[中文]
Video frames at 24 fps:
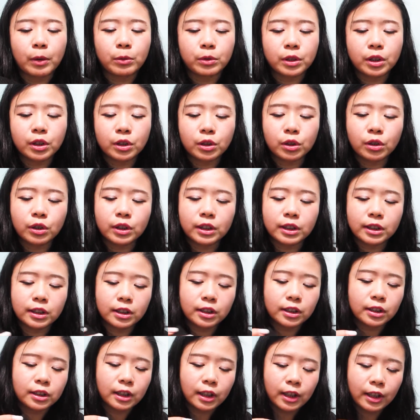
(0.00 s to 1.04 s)
我那时候一
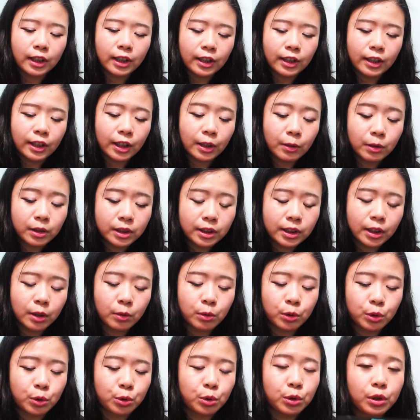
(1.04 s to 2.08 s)
次，因为这个
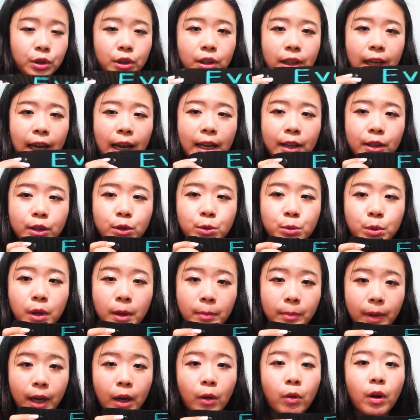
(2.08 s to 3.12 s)
我觉得还算
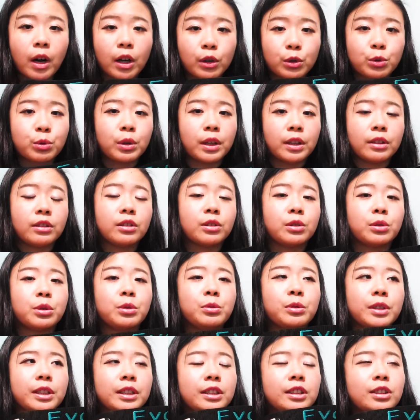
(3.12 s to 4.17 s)
蛮划算的，所
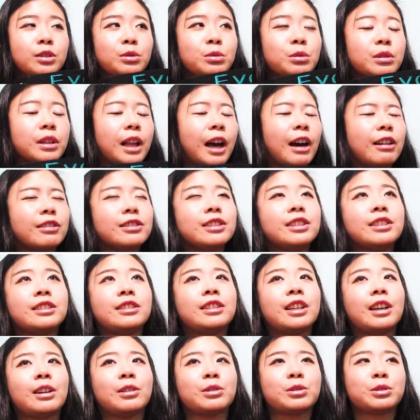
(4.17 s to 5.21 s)
以我一次做了好几
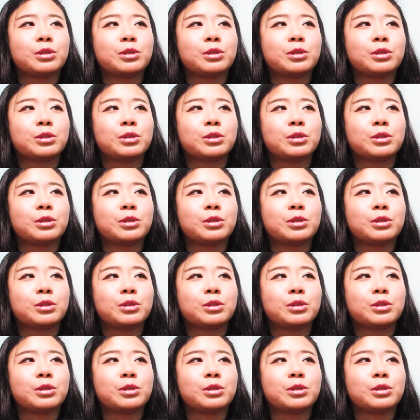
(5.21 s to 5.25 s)
条，